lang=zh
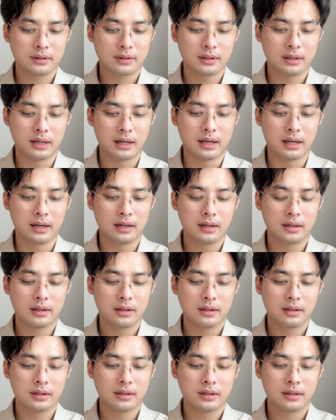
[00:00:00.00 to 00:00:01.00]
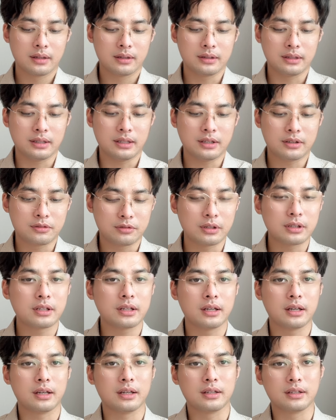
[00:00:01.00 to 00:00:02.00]
啊，你觉
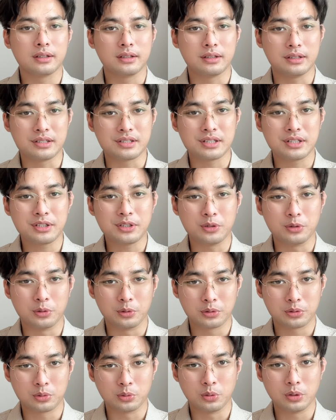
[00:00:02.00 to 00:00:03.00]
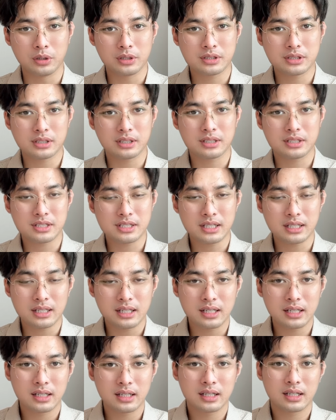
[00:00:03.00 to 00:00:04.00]
得已经有多这个近了？
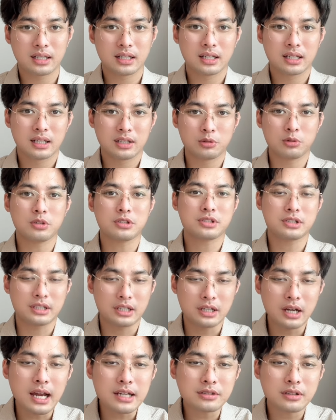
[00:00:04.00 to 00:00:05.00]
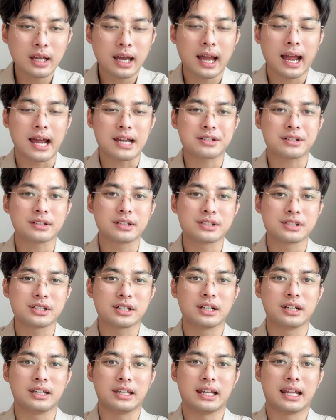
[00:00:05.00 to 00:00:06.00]
如果是你按照海上的这
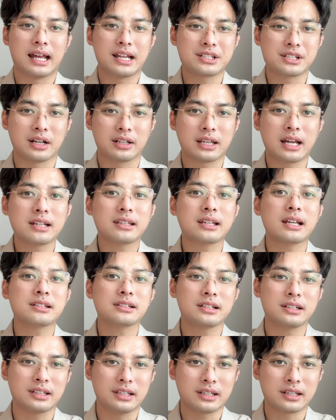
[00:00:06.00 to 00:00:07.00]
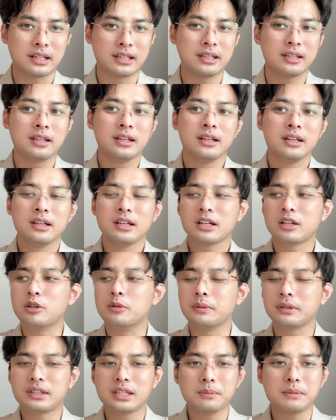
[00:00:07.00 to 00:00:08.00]
个里来讲，它它这个里可能跟我
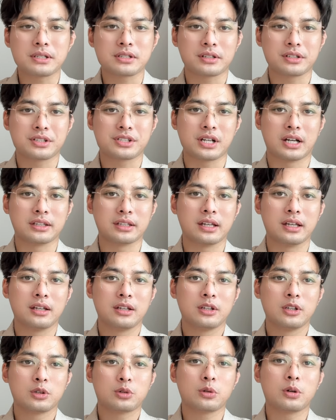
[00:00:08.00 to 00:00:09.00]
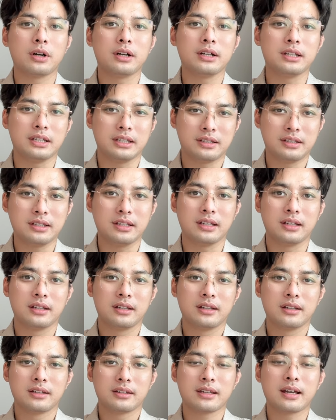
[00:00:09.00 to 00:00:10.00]
们地面上讲的多少里地
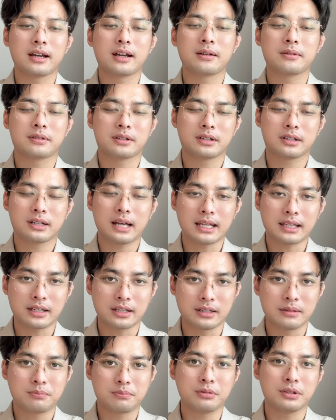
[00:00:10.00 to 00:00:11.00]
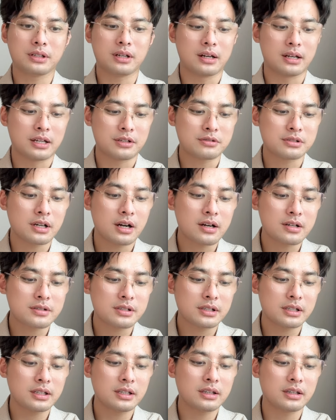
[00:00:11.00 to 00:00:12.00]
那个概念可能不一样，也就是二
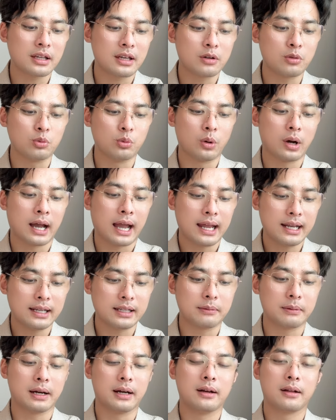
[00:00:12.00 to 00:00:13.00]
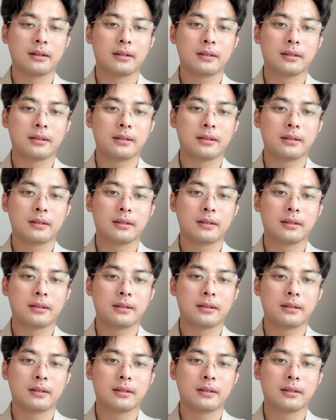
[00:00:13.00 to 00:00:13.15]
十一点五海里吧。